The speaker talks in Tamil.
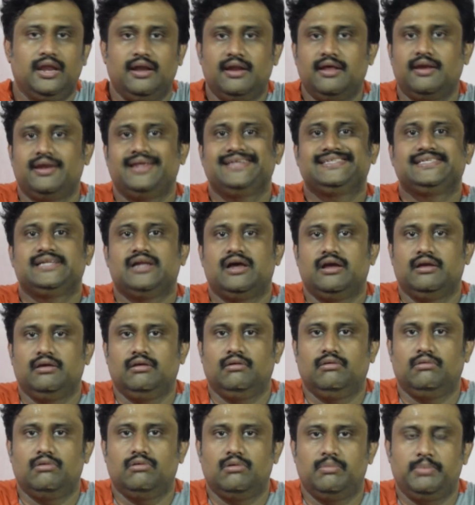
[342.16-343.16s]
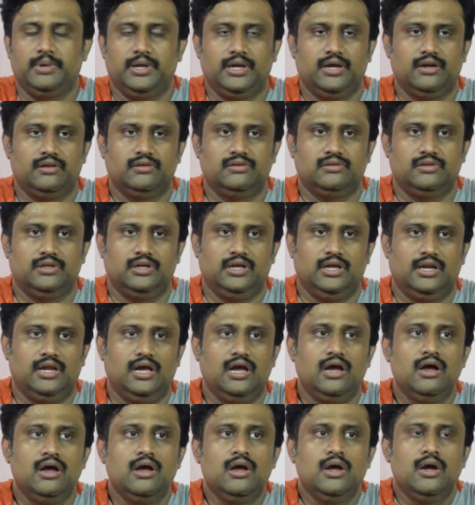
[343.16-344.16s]
என்ன ரீசனாக இருக்கும் அப்படிங்கிறது
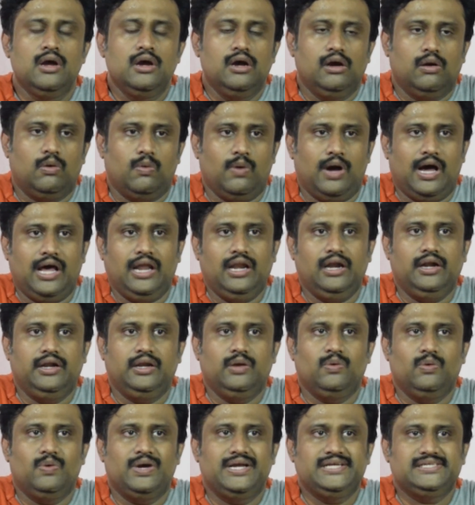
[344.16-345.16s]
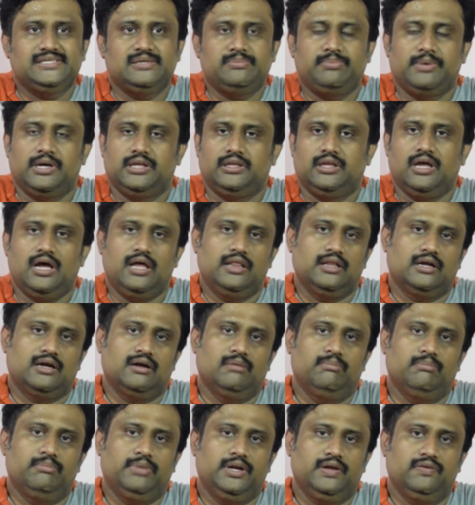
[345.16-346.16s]
தெரியல குவாலிட்டி வைஸாக பார்த்தா அந்த
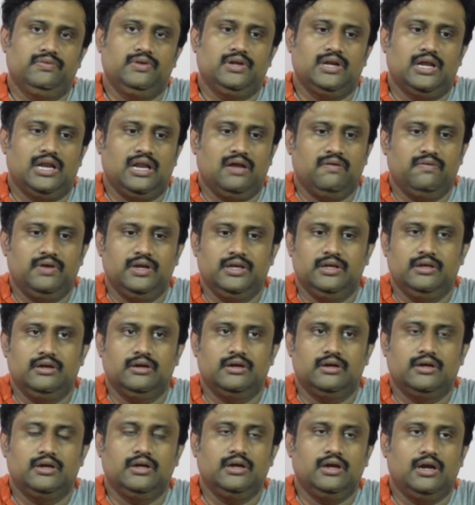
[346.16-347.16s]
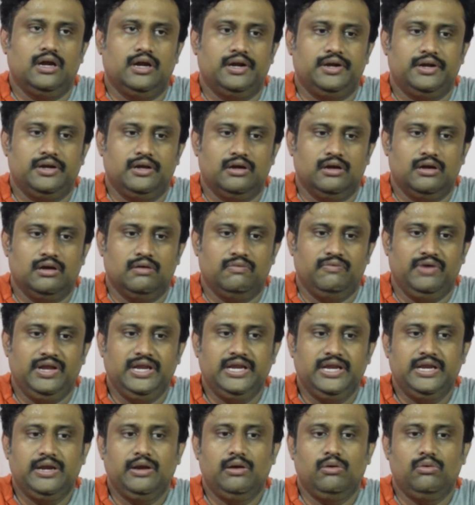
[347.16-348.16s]
கம்பெனி வந்து நல்லாவே இருக்குது அண்ட்
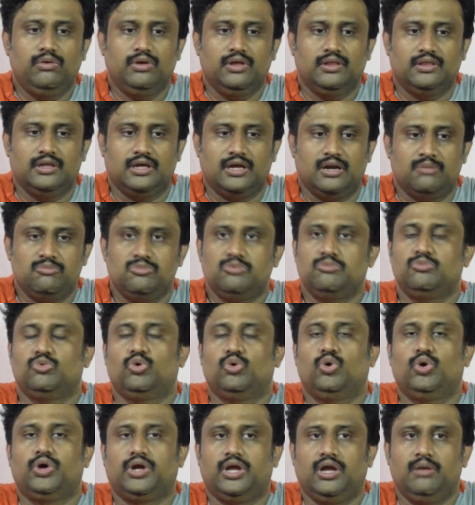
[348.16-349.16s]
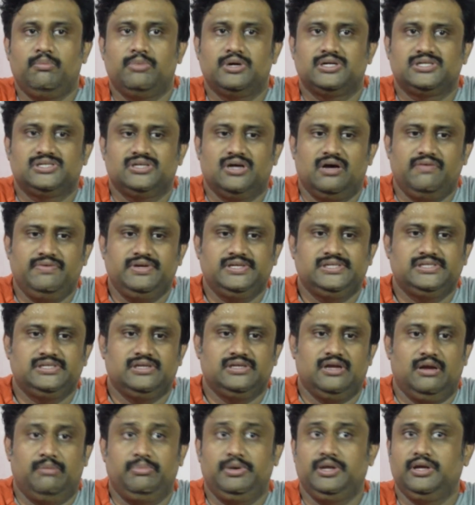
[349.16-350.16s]
வெஹிக்கிளுடைய uh, தரமும் ஓகே பட் சர்வீஸ்
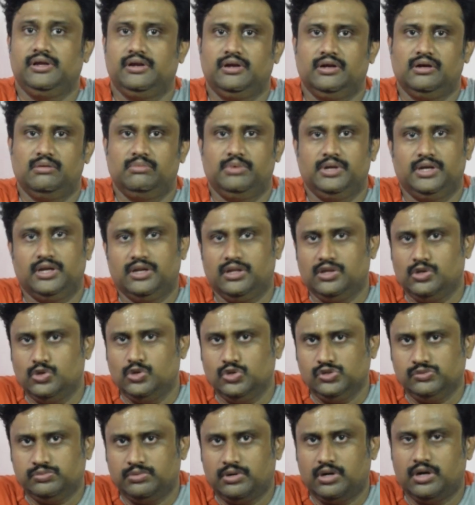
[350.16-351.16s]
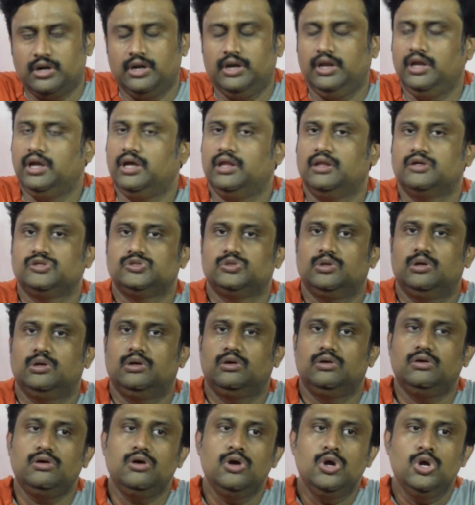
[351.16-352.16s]
எப்படி இருக்குது அப்படிங்கிறது யூஸ் பண்ணுற நீங்கள் தான்
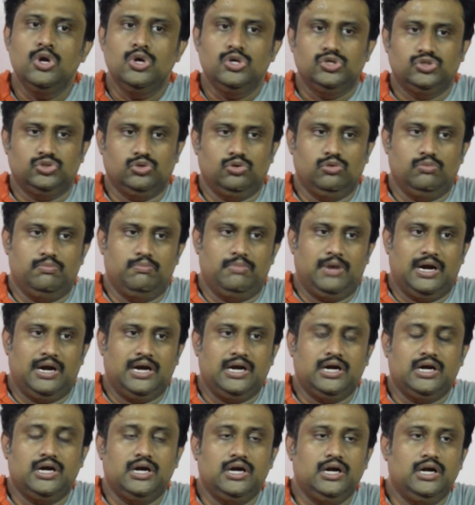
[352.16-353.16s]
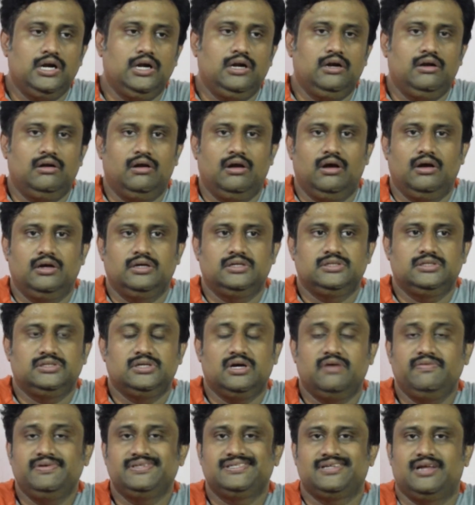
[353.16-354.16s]
சொல்லணும் ஸோ மக்கள்
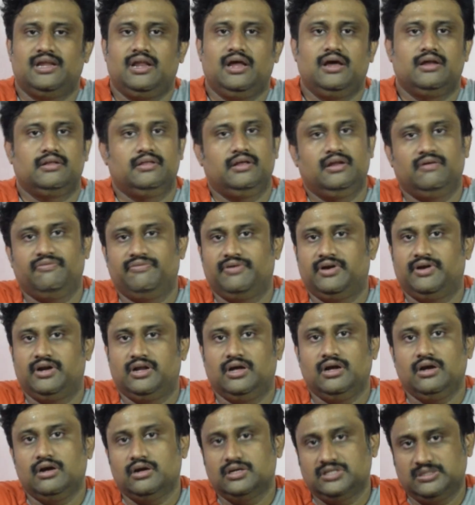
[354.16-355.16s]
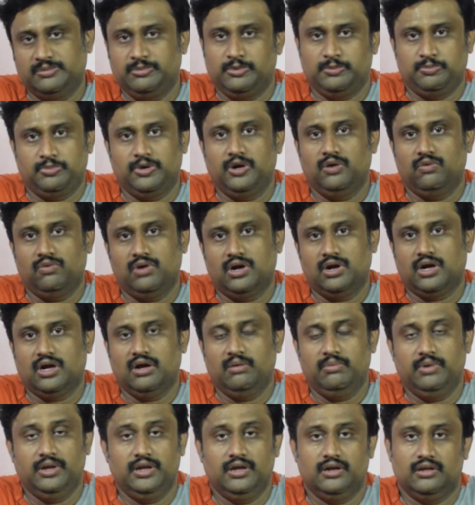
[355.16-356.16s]
சர்வீஸ் நல்லா இருந்தால் டெஃபினட்டாக சப்போர்ட் பண்ணுவாங்க
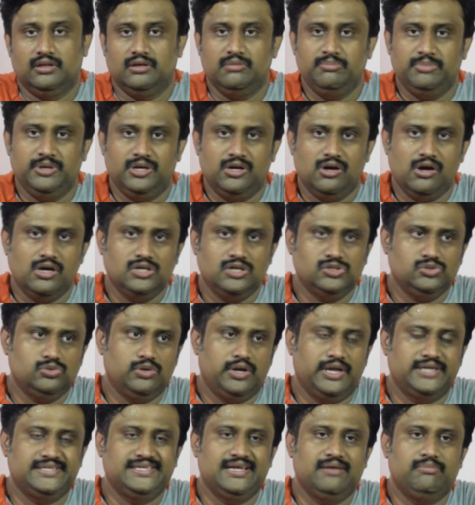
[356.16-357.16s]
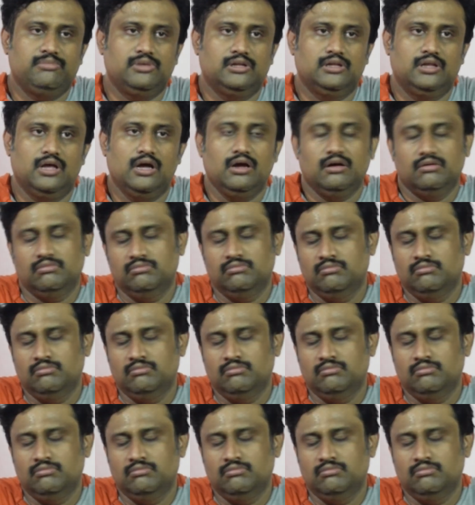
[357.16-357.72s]
அப்படிங்கிறதுக்கு பிகாஸ் ஒரு எக்ஸாம்பிள் தான்